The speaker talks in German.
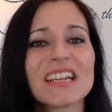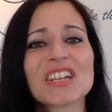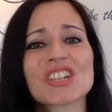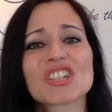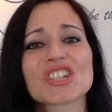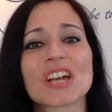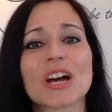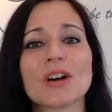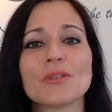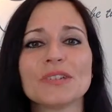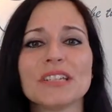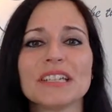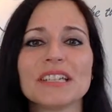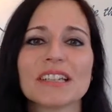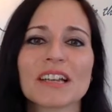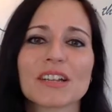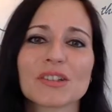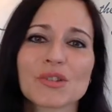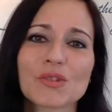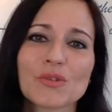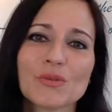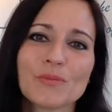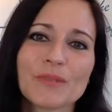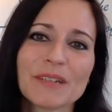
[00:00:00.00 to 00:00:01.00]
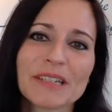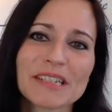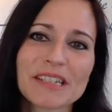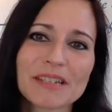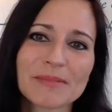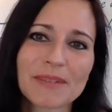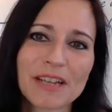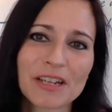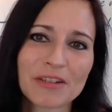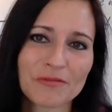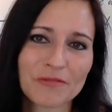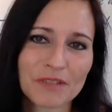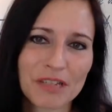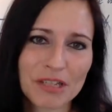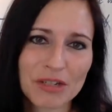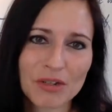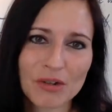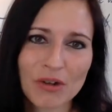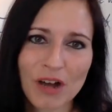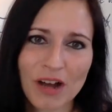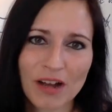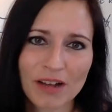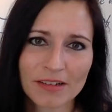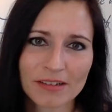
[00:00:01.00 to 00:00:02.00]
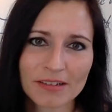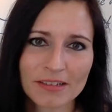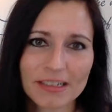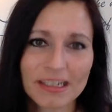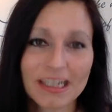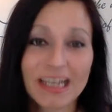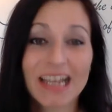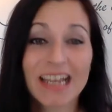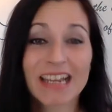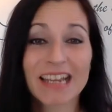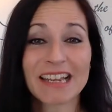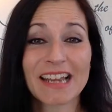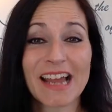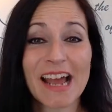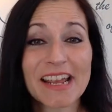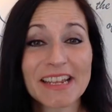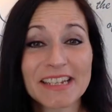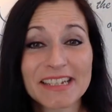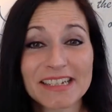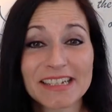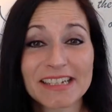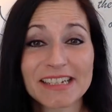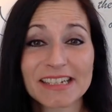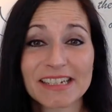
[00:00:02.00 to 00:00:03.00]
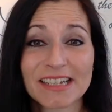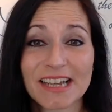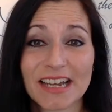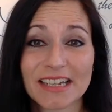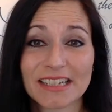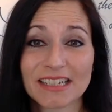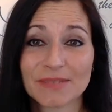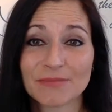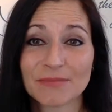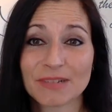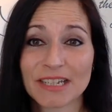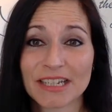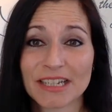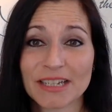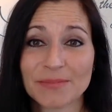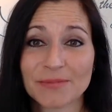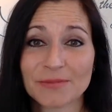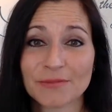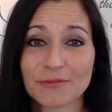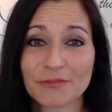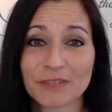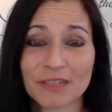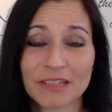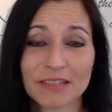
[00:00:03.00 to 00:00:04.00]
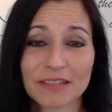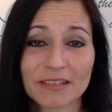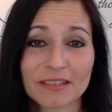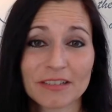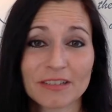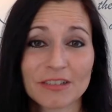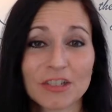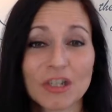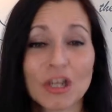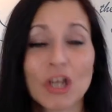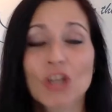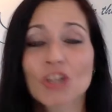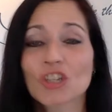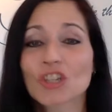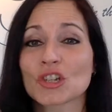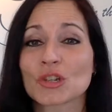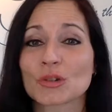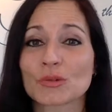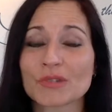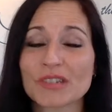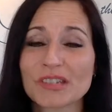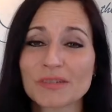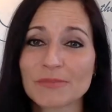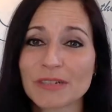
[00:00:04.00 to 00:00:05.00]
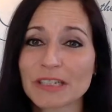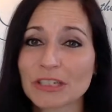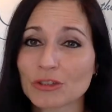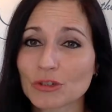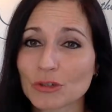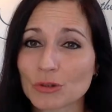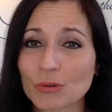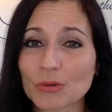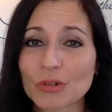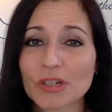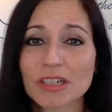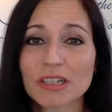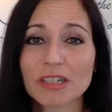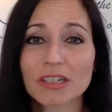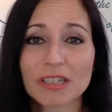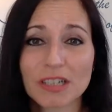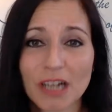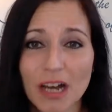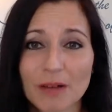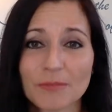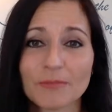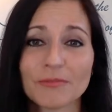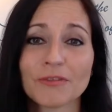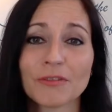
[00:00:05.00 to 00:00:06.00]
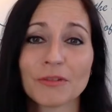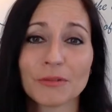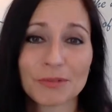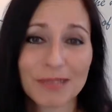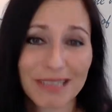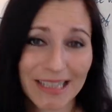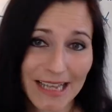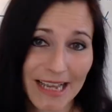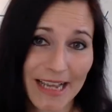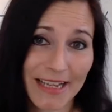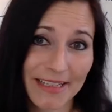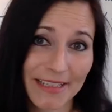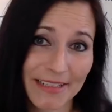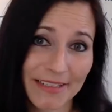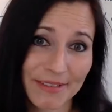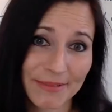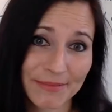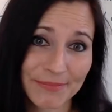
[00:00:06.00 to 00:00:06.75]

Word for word: Schau dir dazu bitte mein Video an, Leichtigkeit im Leben finden, Schluss mit Druck, Kampf und Leid.